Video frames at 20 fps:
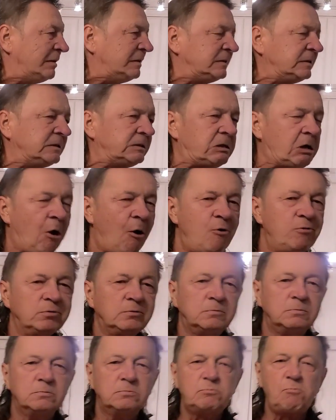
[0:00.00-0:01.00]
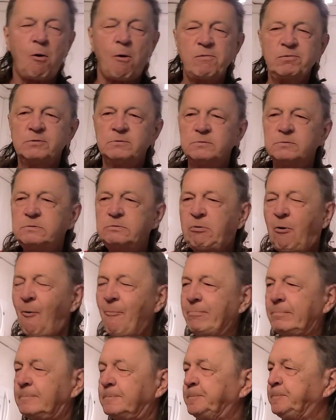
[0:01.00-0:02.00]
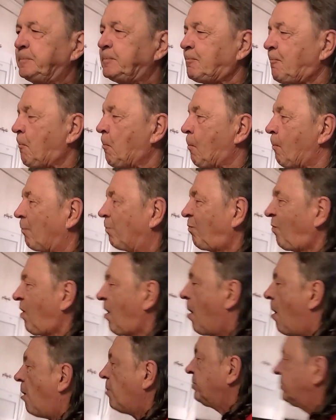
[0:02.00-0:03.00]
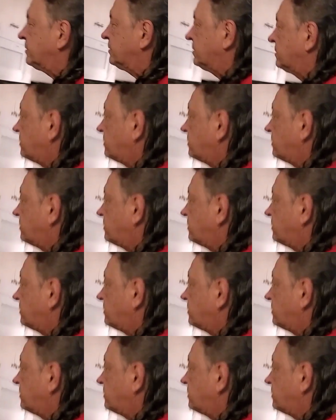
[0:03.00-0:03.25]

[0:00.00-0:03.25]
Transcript: хвостик обрезать. Я говорю, косички будешь заплетать.